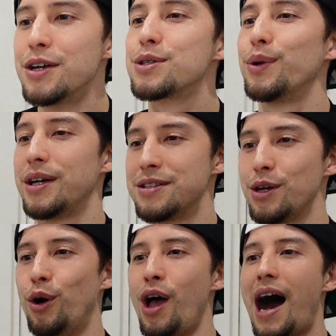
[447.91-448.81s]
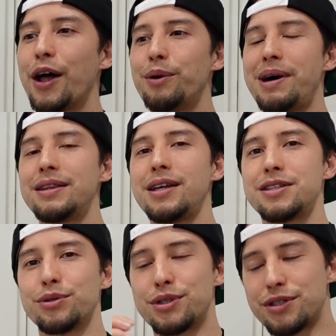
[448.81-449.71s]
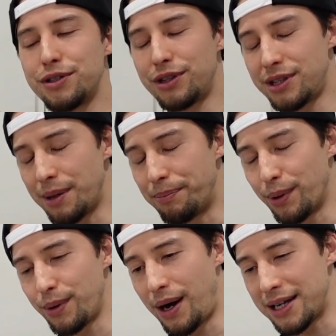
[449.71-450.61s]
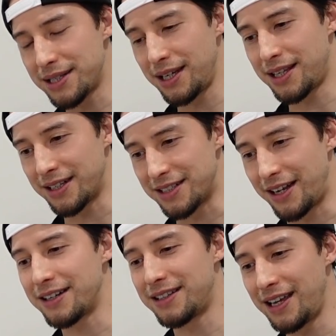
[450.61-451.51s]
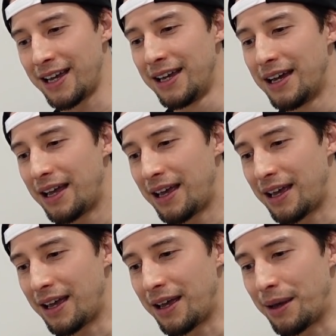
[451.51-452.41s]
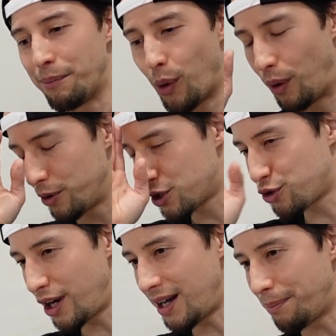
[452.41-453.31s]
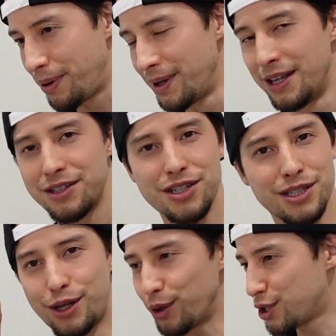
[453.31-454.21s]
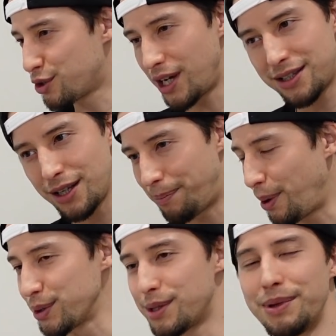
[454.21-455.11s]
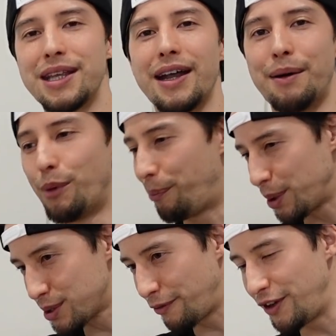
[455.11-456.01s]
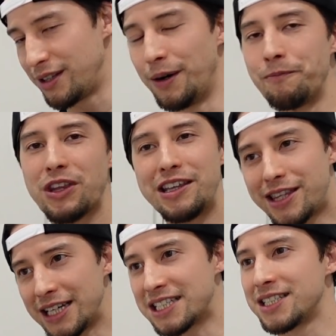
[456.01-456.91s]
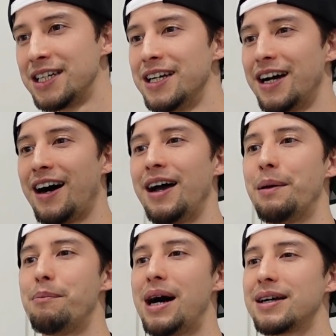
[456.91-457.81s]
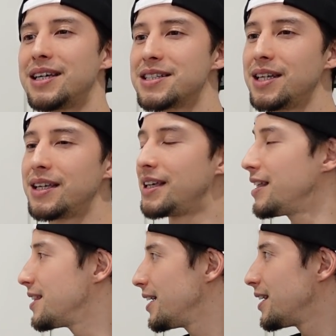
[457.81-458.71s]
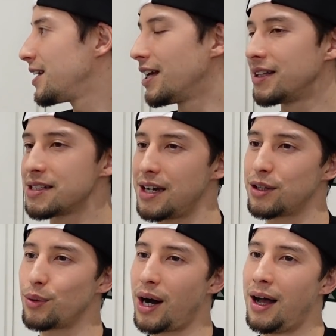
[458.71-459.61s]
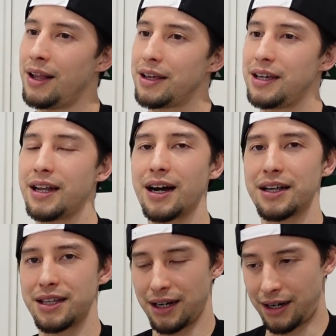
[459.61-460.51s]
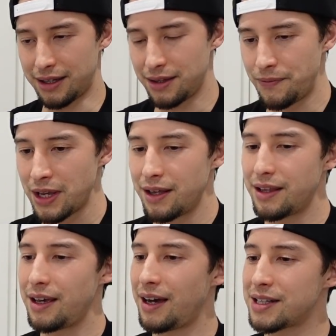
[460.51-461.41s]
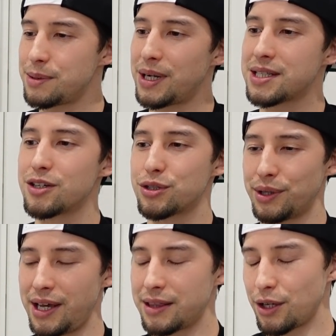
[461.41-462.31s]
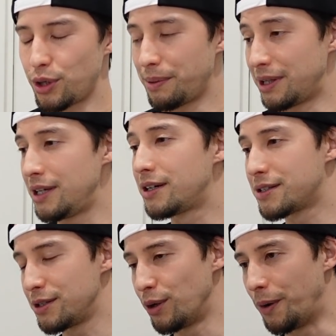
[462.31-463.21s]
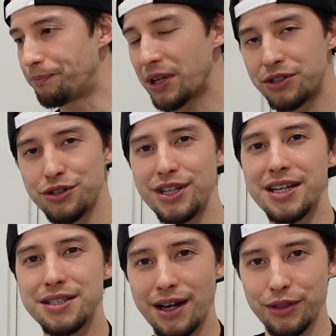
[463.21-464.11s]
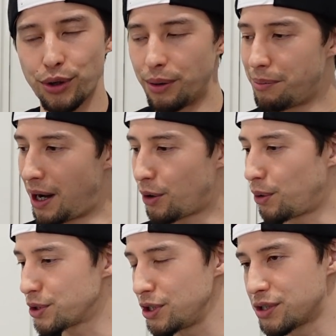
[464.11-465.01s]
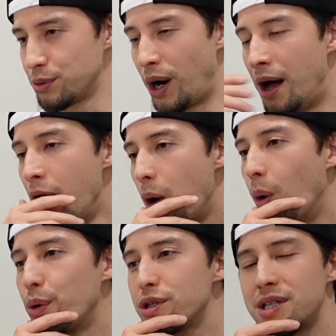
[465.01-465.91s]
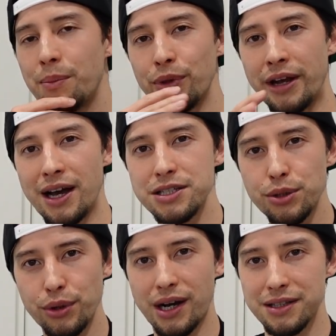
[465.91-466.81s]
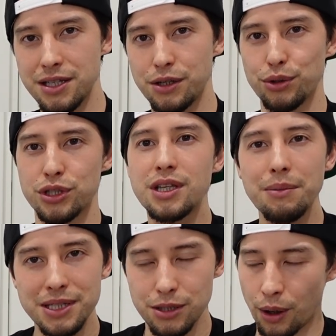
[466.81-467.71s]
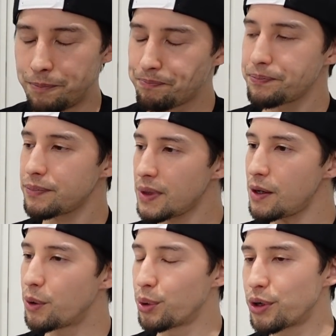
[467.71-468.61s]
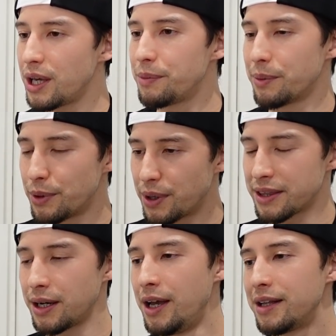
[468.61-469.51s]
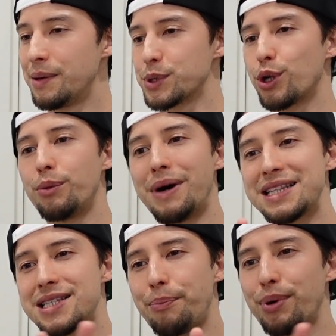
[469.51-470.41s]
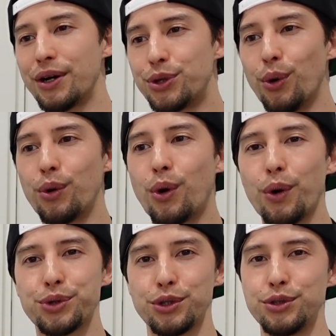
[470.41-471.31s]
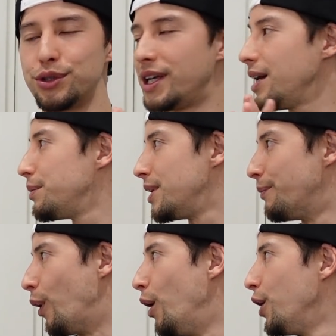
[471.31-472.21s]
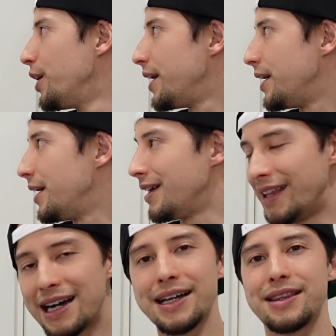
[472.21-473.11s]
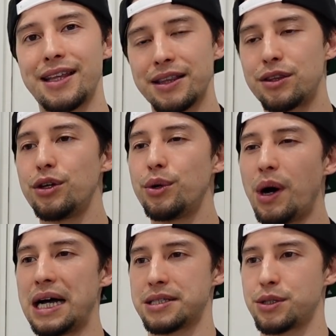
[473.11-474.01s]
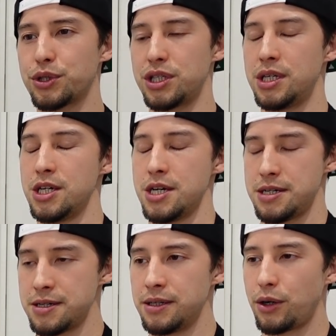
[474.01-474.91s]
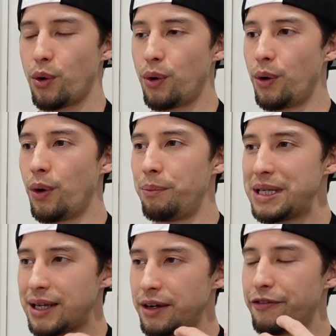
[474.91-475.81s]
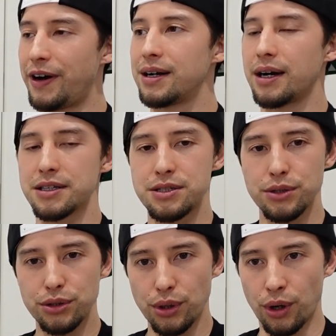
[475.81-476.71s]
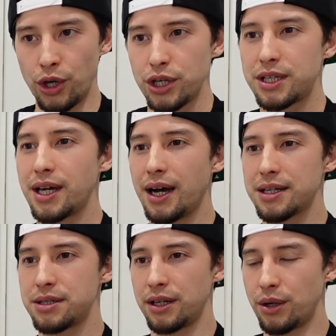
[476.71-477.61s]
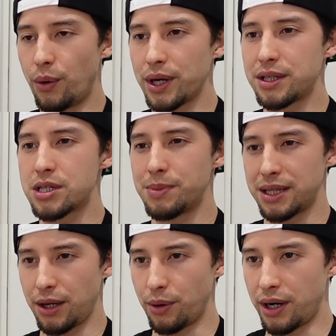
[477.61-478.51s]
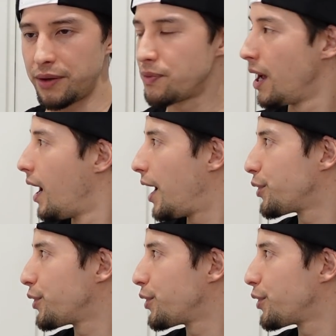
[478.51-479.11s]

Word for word: そうなんですよ。アドバンテージを作ってボールを預けたんじゃなくて、えー、もう、ストレートアップ。just go straight to the post みたいな、もうポストフィード。1対1。はい。まあ、決して現代的なデザインとは言えなかったかな。で、八村選手とね、例えばニックスのジュリアス・ランドル。まあ、今シーズンはオールスターも狙えそうな活躍をしていますよ。このゲームでもよかった。でもそのマッチアップがどうこうというゲームでも、えー、なかったっていうのは少し、うん、こう、見ているファンからすると、期待外れに終わってしまったのかな。